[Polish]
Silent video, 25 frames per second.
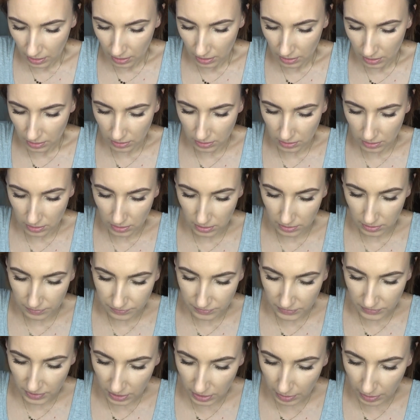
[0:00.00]
E,
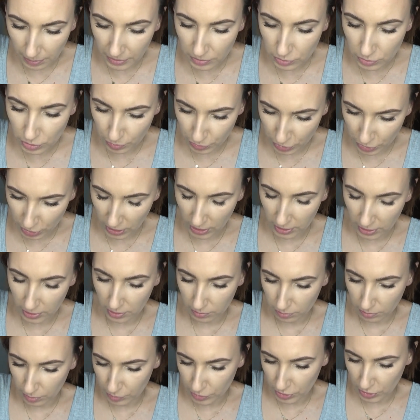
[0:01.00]
nie powiem, że
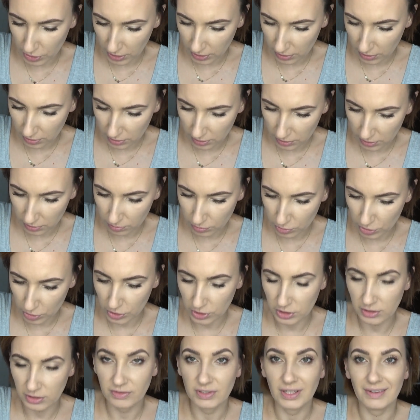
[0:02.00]
przyklejone, bo przyklejone to
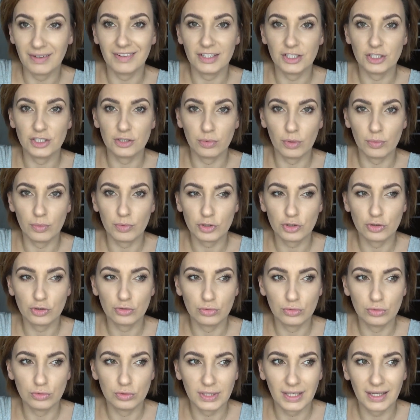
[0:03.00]
może się wydawać, że po
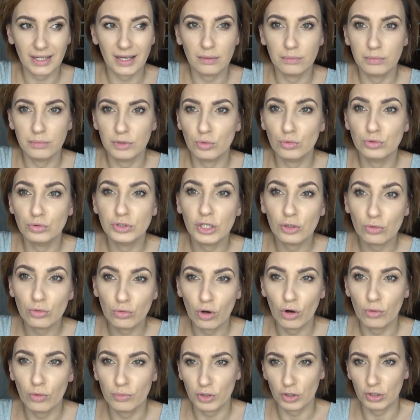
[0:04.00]
prostu tak jakby
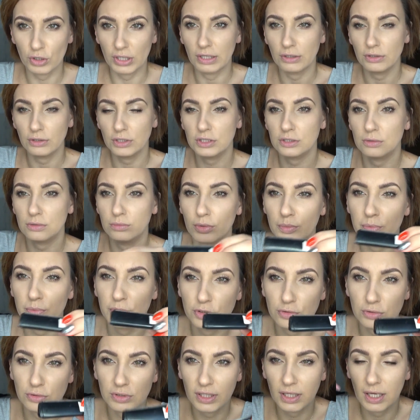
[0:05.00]
unieruchomione. One są po
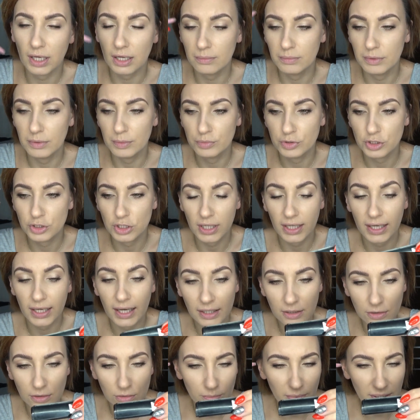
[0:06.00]
prostu tak jakby
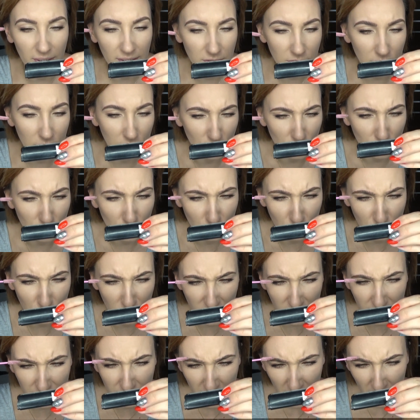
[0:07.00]
przylegają bardzo do
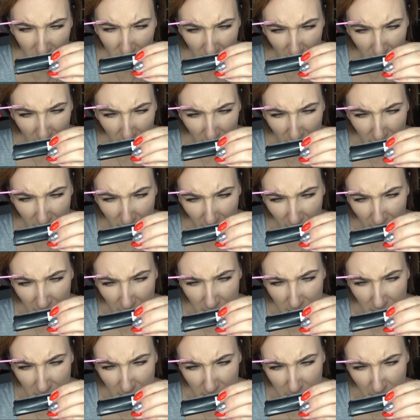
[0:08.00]
skóry. Jak
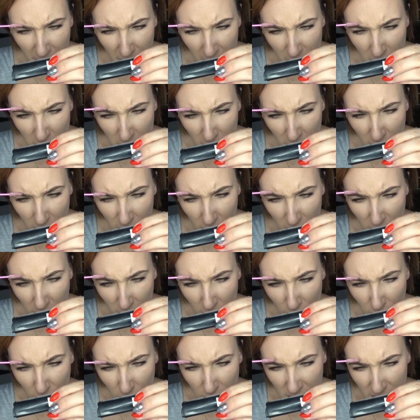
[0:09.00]
ja zmarszczę, to
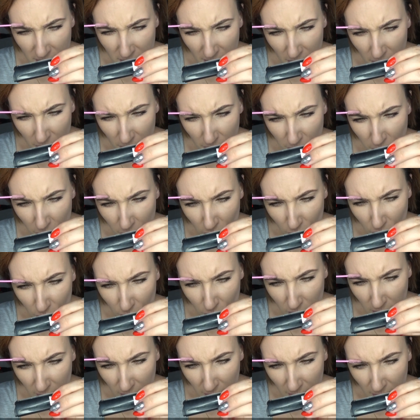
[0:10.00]
one tu odstają mi do
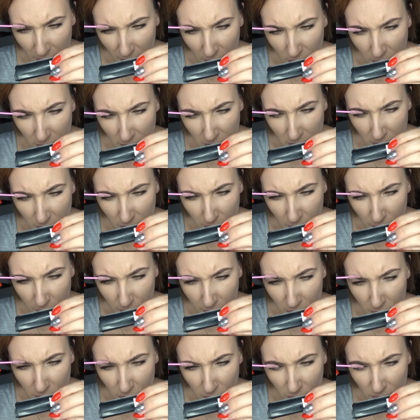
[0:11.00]
góry, ale one są po
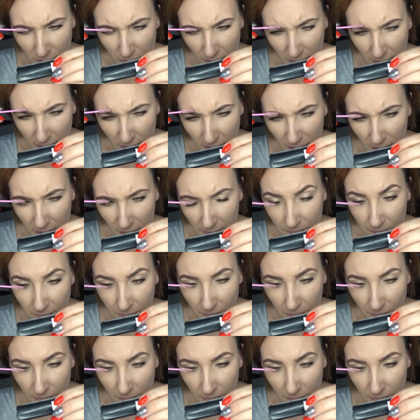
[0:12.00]
prostu takie